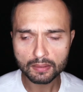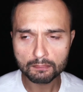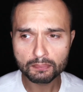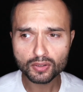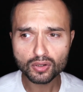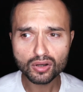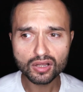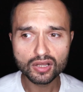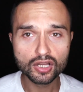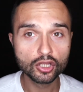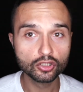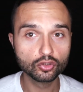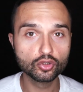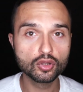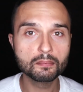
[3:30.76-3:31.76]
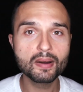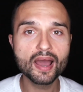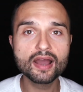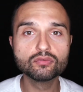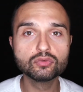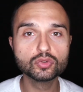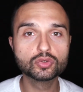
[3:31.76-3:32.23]
però non ho
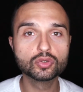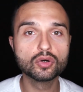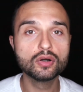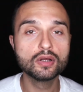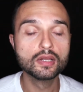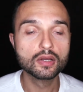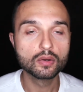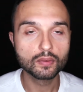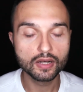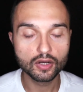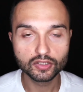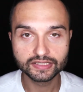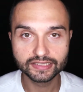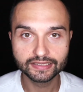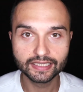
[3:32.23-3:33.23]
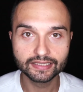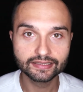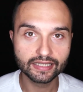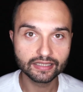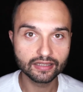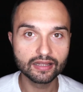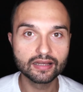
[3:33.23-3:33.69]
mai avuto quella cosa di
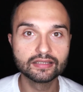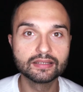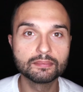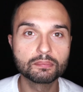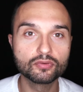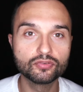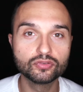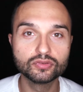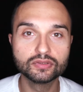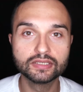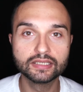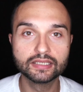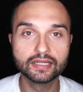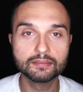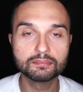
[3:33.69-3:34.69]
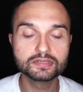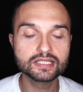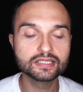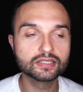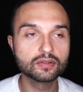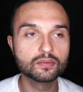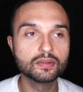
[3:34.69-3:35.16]
andarla ad approfondire. È
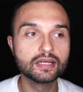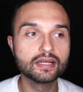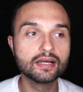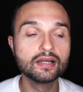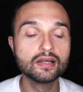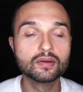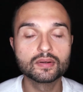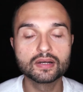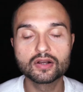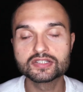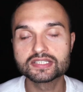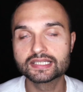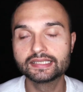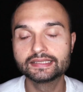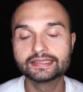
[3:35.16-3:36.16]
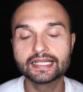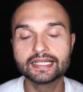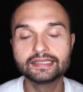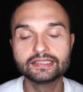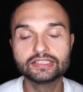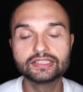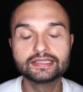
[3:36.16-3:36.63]
presente quella, quella, cosa che
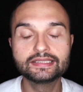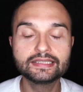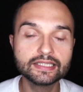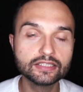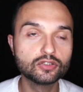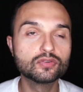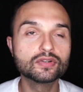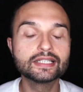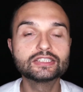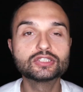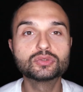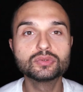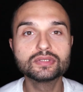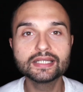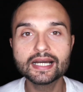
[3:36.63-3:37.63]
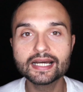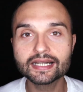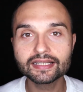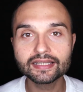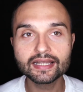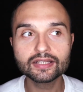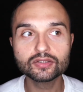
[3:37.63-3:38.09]
sai, dici sì, dovrei
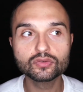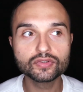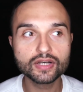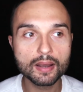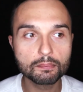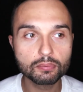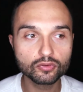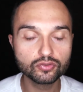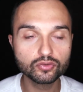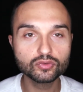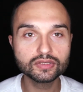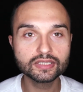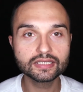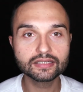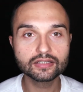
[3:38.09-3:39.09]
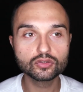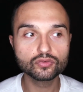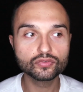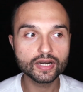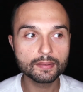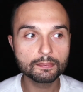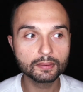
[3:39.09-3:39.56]
studiarla, dovrei approfondirla,
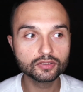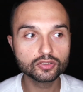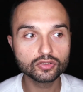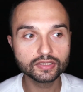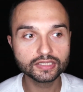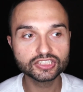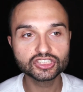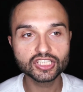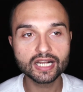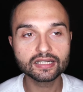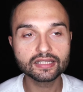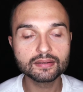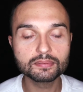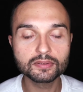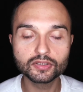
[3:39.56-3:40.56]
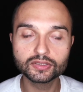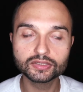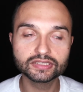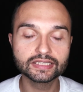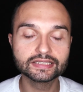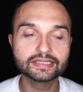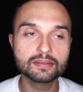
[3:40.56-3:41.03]
dovrei padroneggiarla, però
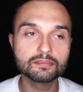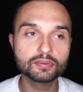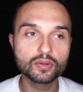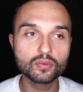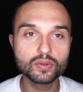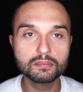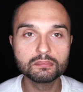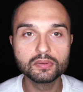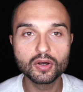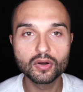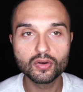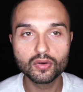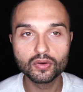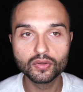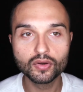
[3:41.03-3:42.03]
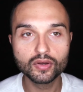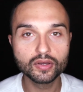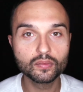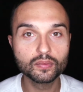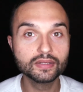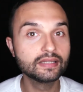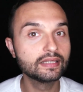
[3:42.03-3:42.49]
c'è sempre quel blocco, no?
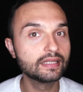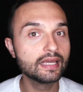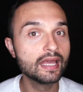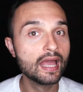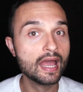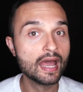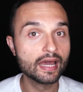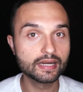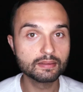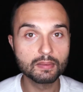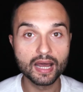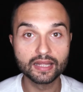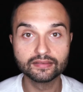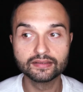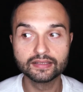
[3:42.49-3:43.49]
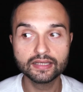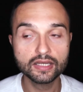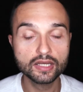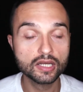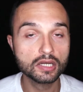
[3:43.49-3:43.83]
E quindi rimandi.